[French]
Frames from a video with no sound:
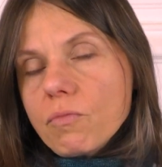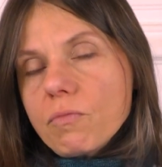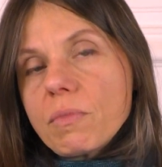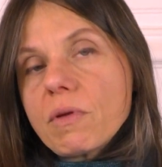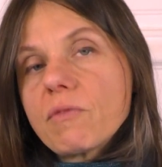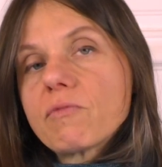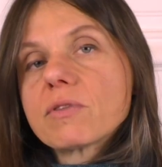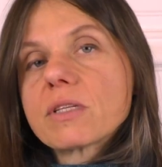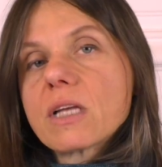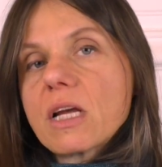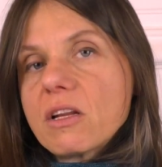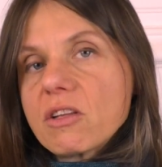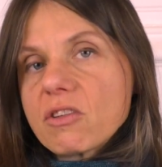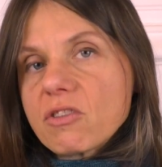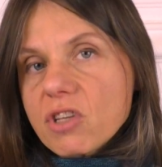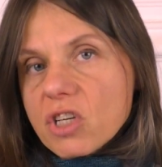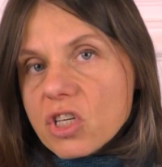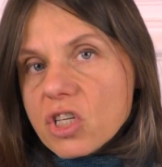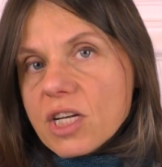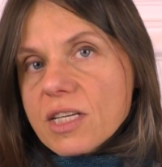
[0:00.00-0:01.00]
mais vous allez
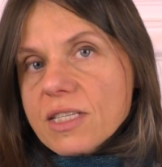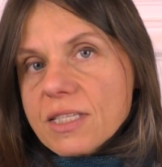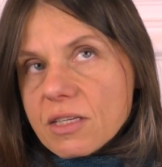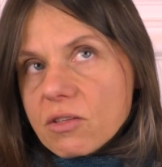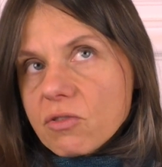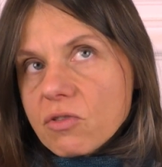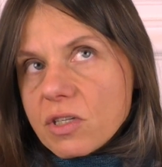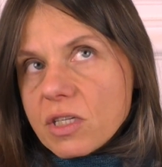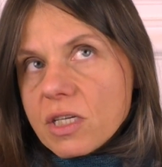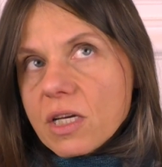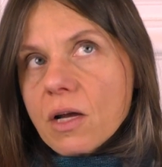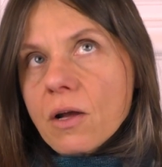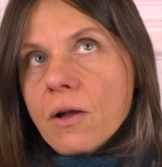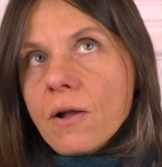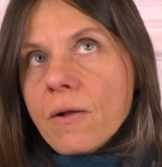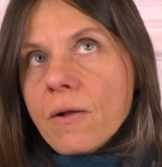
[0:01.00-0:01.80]
déjà sentir